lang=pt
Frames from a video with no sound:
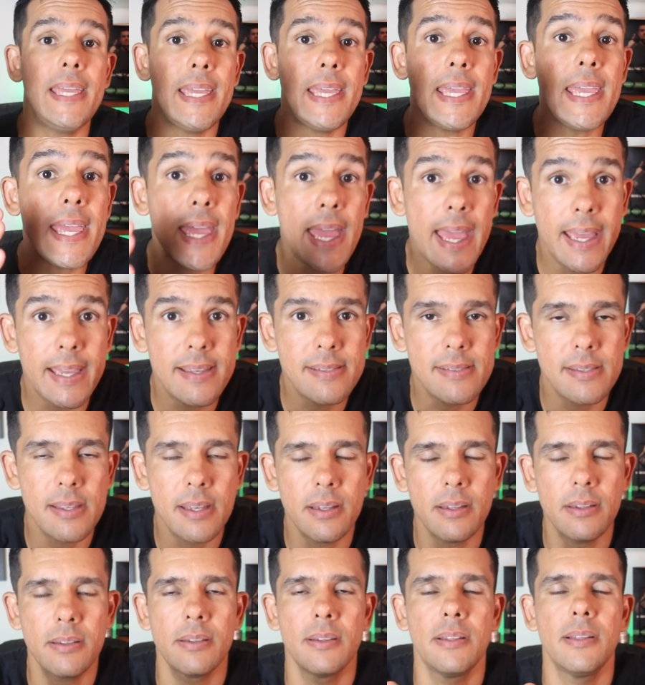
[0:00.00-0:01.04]
E
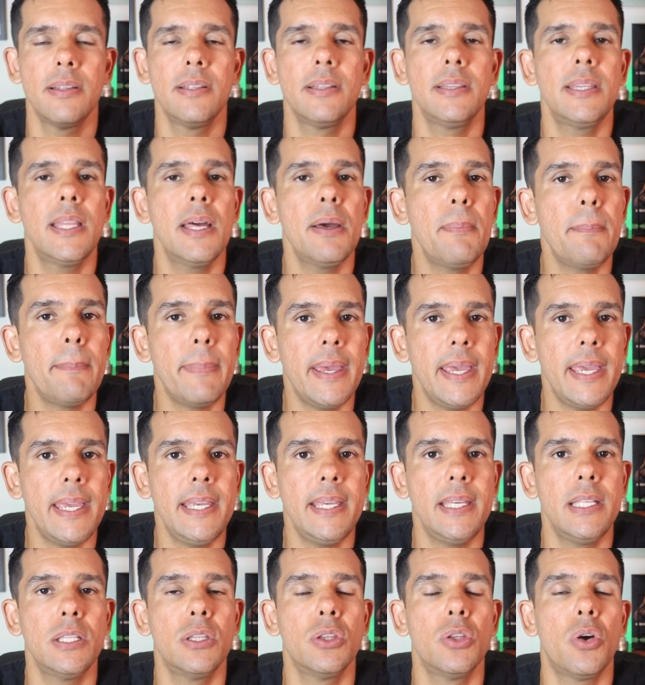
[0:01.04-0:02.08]
essa
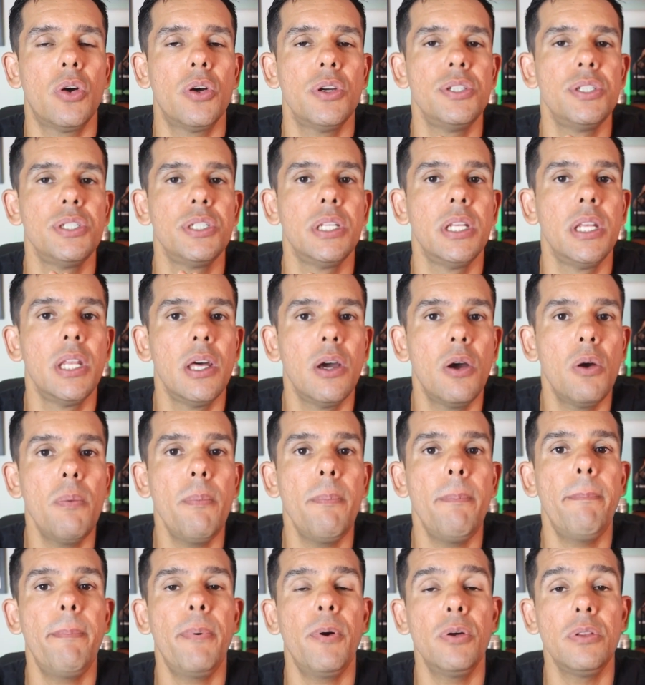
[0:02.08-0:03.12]
também nós
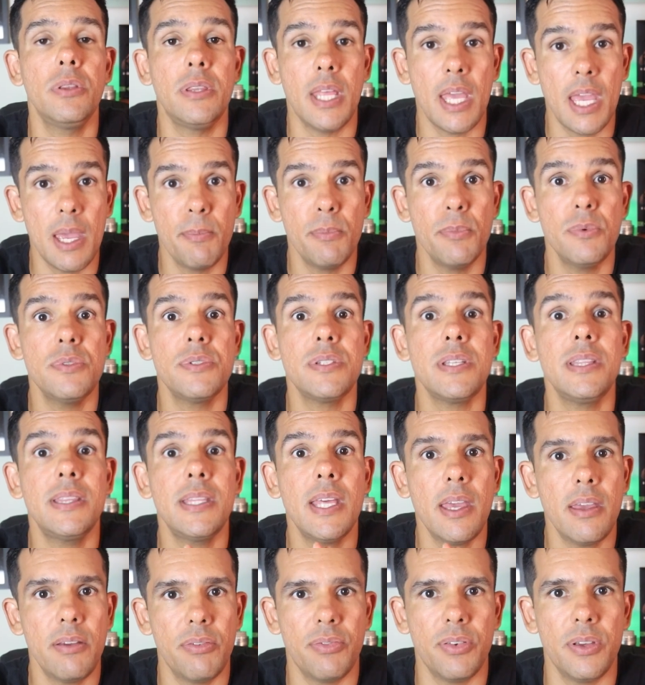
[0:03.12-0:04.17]
não podemos
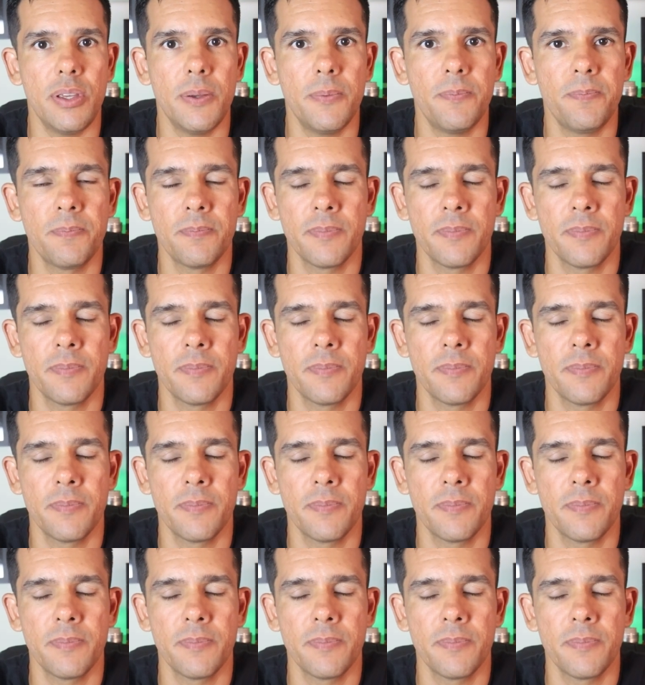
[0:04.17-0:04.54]
intervir.